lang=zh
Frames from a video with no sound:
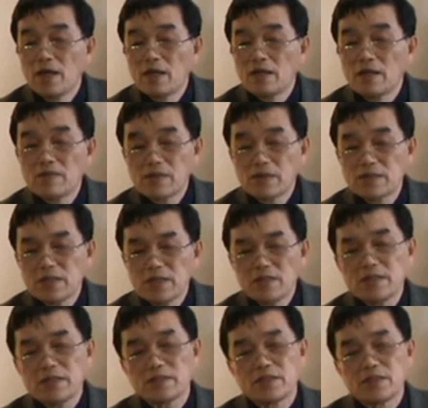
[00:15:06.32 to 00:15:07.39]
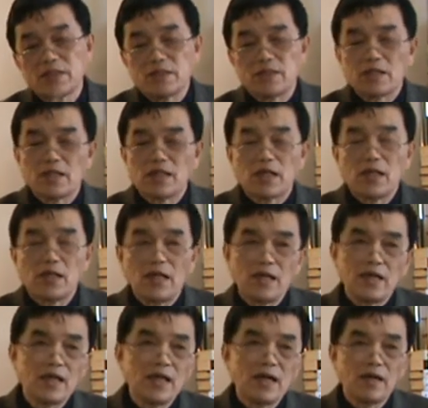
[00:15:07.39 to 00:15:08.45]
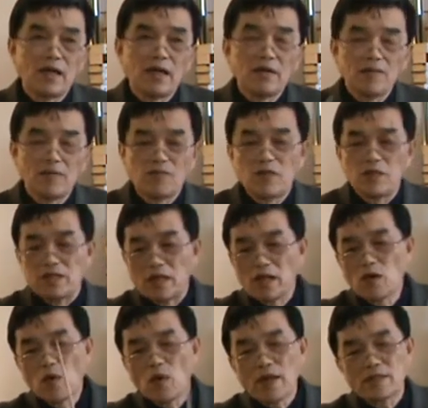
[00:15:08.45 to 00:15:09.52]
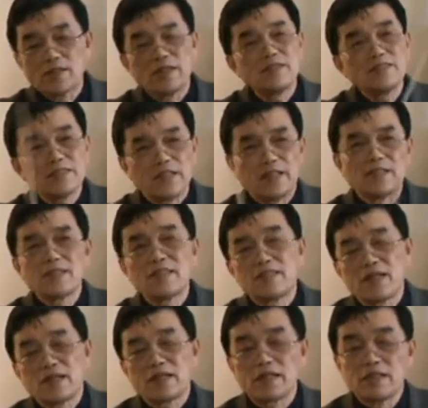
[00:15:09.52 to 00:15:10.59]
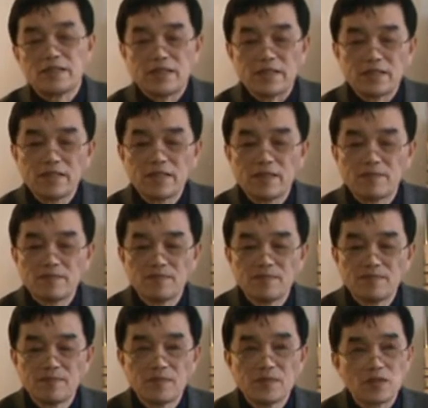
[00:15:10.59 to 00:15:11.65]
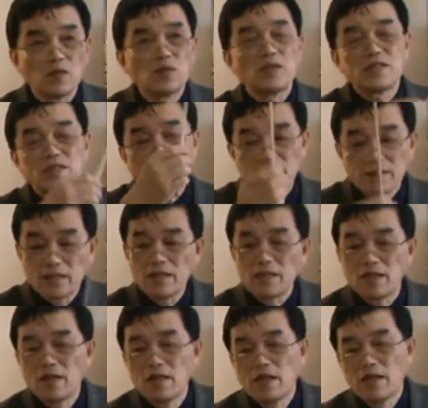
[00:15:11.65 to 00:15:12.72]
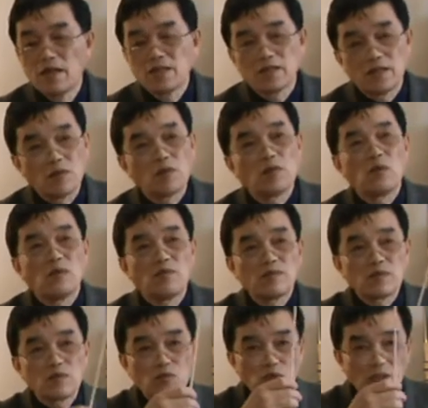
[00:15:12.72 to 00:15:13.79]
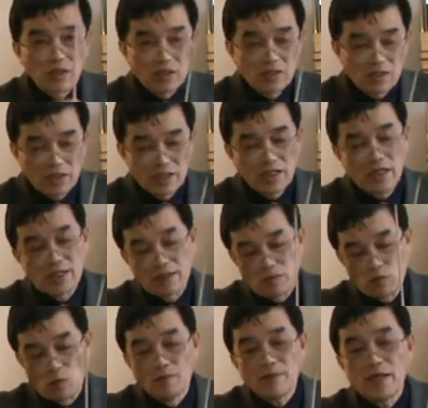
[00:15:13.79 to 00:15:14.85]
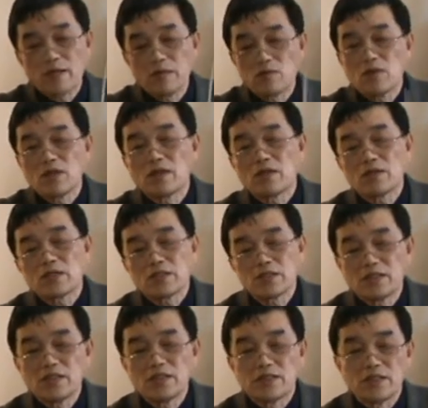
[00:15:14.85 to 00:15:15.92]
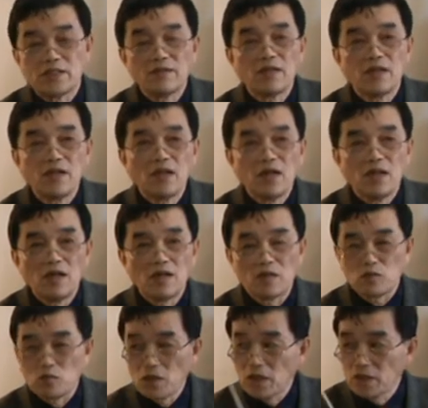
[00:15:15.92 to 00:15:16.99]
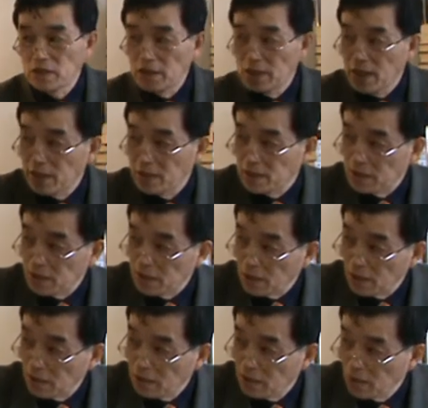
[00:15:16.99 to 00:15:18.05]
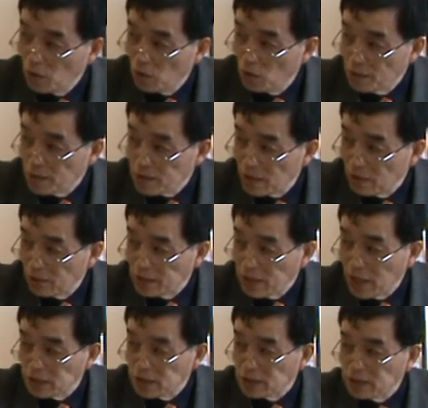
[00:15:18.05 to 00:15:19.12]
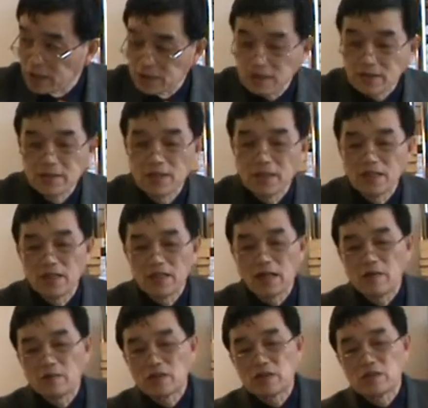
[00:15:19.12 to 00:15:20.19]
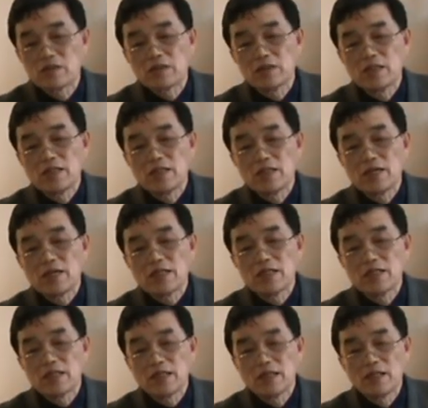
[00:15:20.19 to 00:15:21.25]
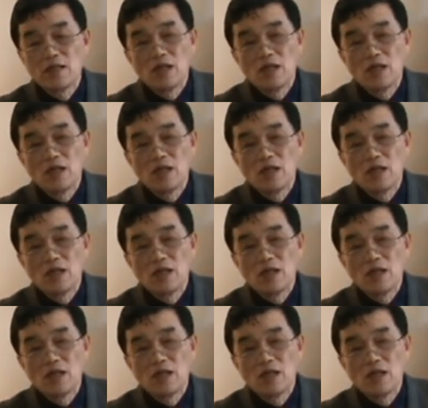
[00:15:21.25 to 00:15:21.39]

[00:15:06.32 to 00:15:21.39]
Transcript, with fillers: 那么，真正使这个能量啊。人格化成神的这样一个形象，成为上帝，成为我们最信仰的、崇拜的最高的实体神。呃，主要依赖这个后面三位大师，他们都是意大利的，